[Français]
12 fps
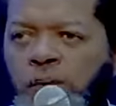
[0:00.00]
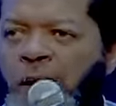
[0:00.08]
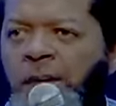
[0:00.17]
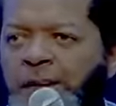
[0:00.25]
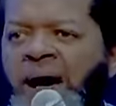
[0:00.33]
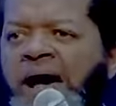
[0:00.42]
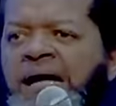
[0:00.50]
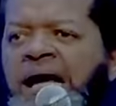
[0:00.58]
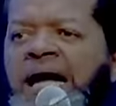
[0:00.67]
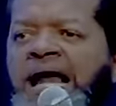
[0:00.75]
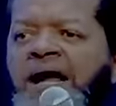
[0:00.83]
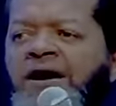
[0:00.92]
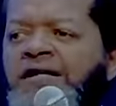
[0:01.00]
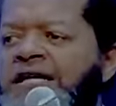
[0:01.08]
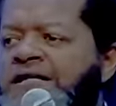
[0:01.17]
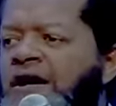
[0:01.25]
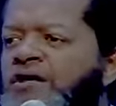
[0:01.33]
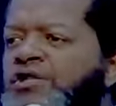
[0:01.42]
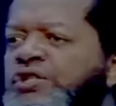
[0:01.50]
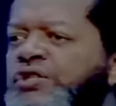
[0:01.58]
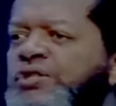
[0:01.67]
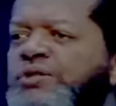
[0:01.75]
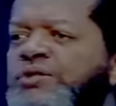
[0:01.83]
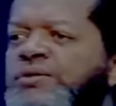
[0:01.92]
Tu peux parler la langue des
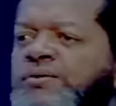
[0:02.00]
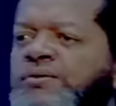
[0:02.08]
anges.